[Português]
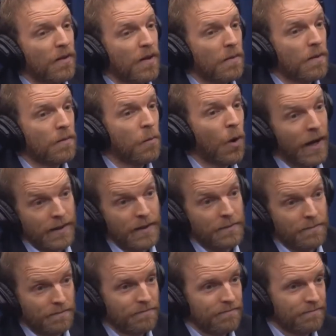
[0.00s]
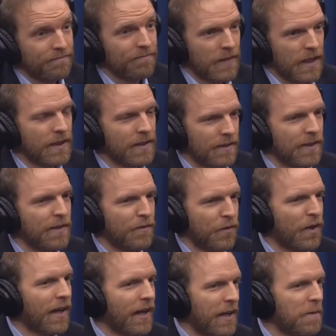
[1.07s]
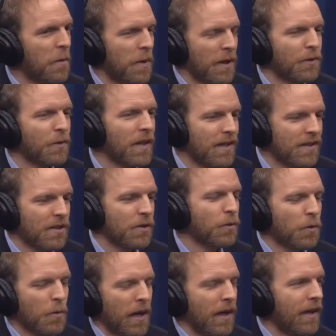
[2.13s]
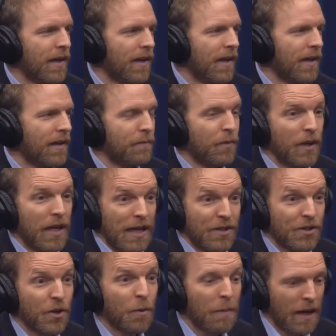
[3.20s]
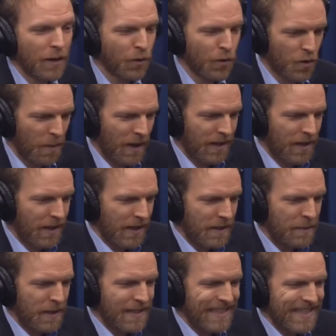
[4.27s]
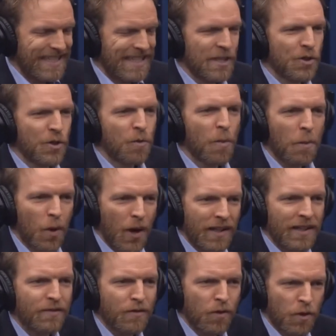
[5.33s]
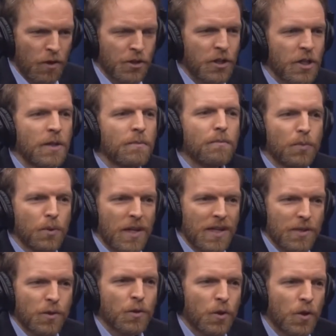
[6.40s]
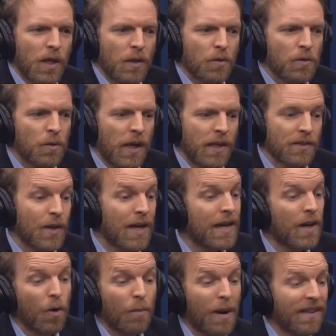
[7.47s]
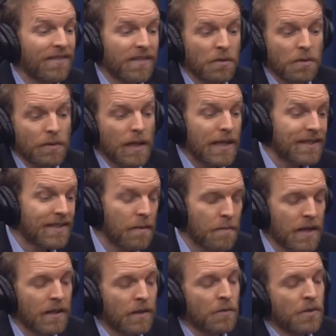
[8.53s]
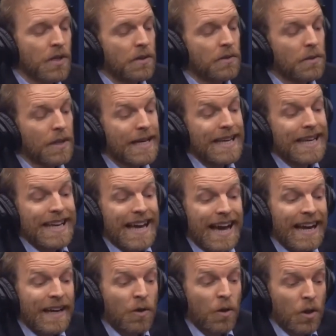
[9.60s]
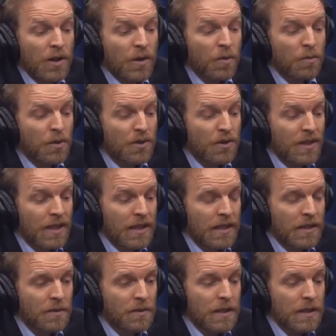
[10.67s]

moeda. Né? Foi naquele momento que eles iam tudo bem, é, porque eles tinham medo de uma Alemanha grande com uma moeda forte que pudesse controlar o resto. O Brasil sempre deu um jeito. Agora com Bolsonaro,